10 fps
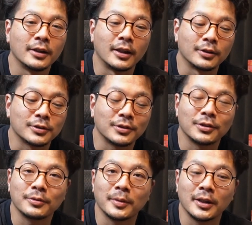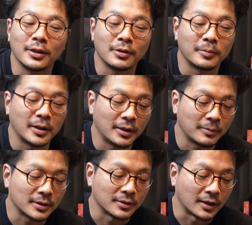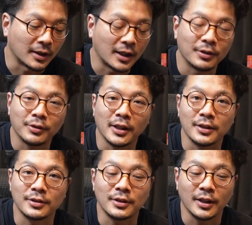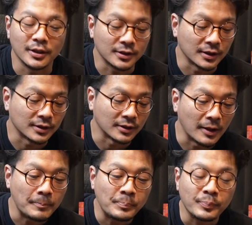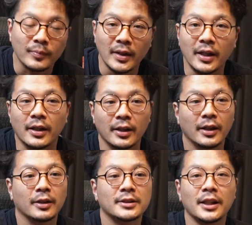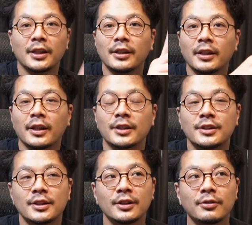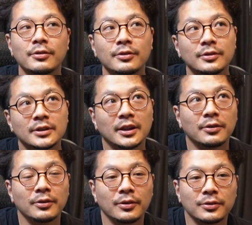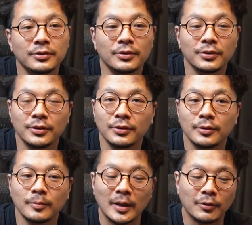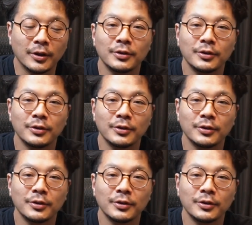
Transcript: あのそういうメリットもありますねハードケースってやつですねで、えー、最近ね1606というまあこれ